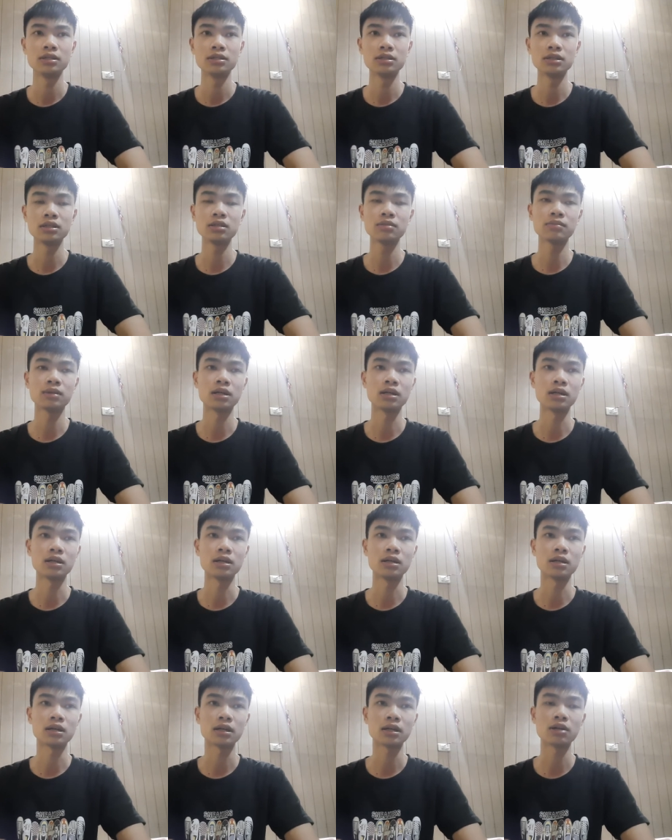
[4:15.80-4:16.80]
Thế nhưng
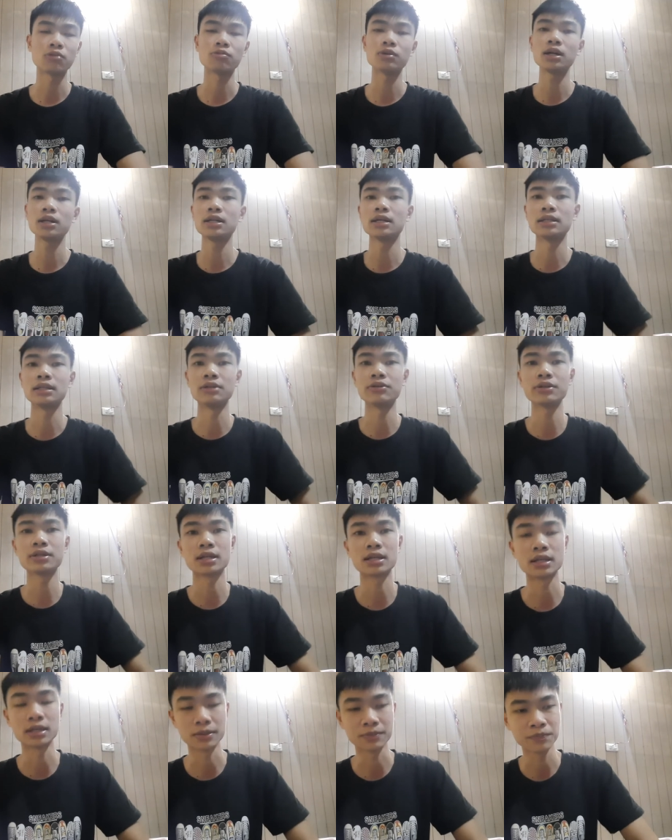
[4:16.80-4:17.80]
mà cái động đất này thì nói
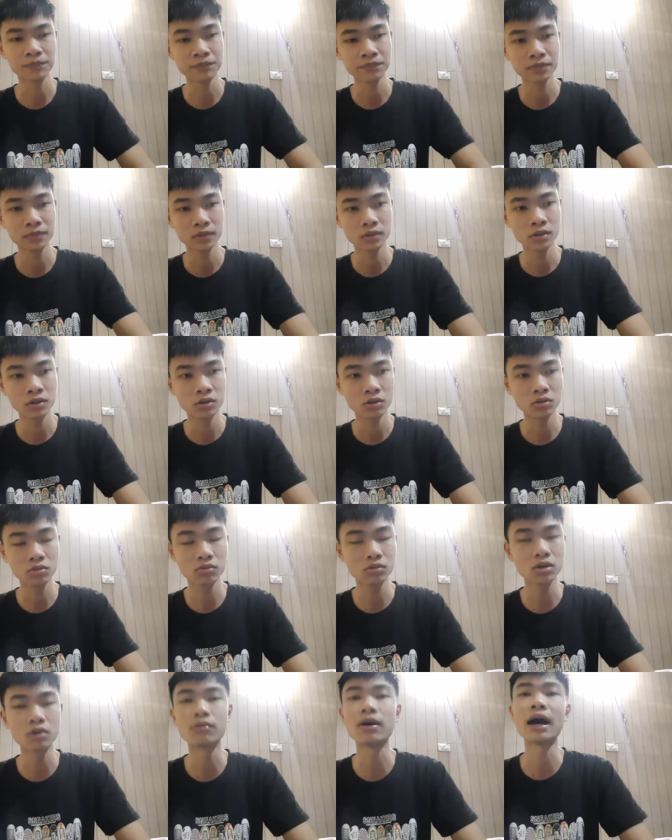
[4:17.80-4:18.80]
thật là nó
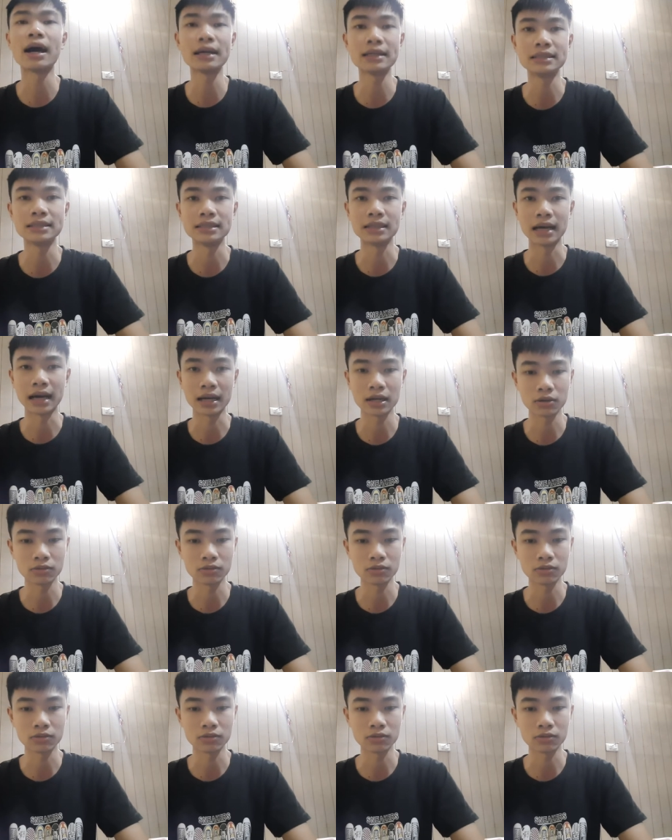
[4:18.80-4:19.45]
cũng không hay gì cả.